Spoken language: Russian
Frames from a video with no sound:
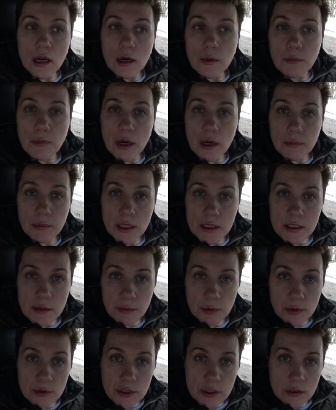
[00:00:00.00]
По оплате
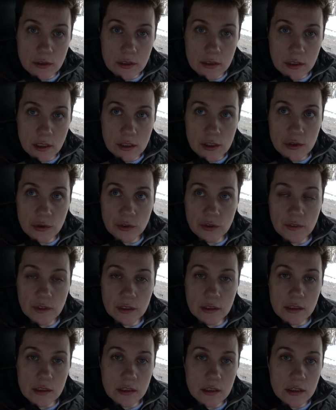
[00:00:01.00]
получилось так, что
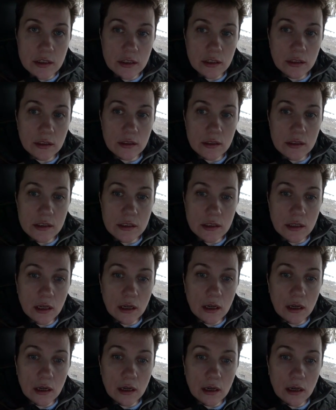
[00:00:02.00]
2000
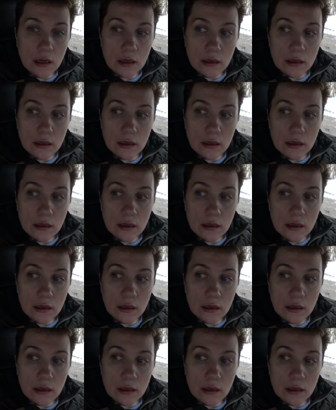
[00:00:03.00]
за